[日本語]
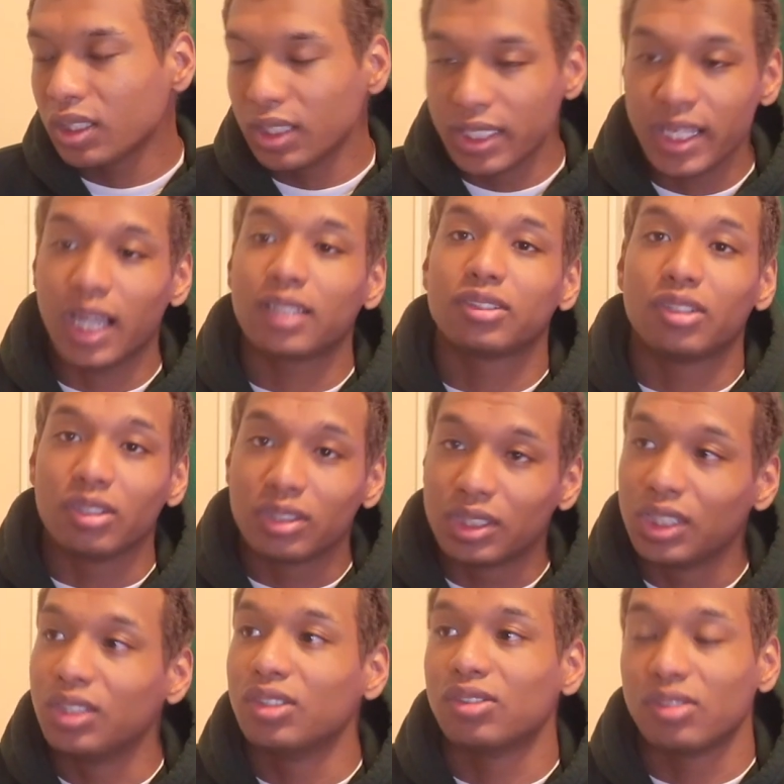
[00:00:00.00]
リアクトって
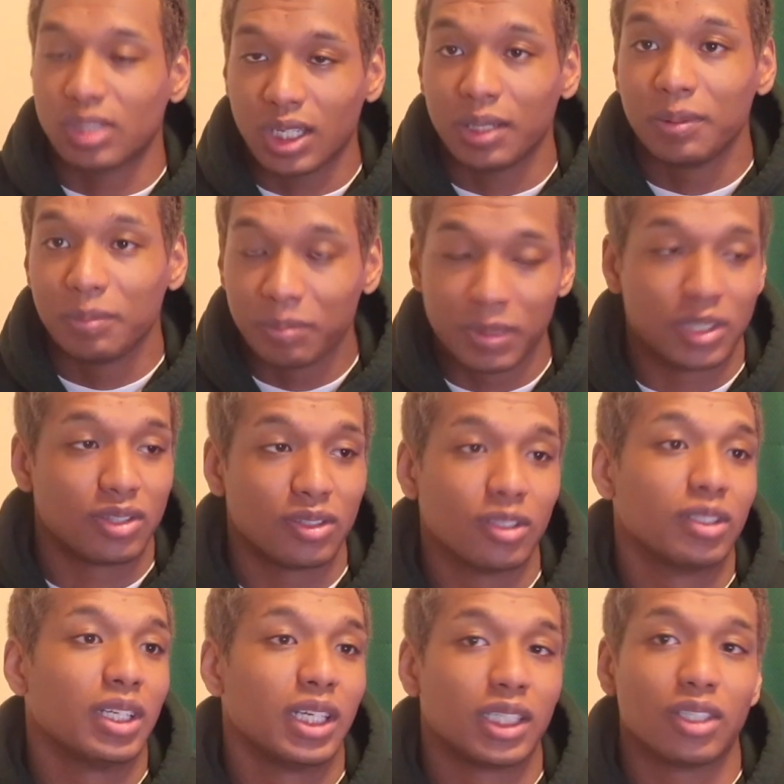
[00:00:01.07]
いう素材別の
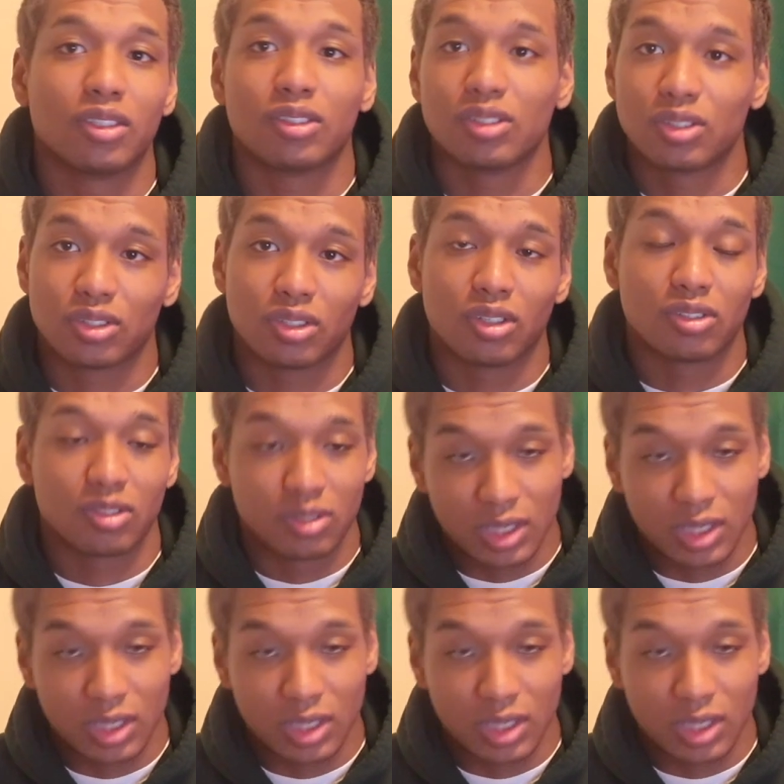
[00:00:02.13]
ナイキのクッションの素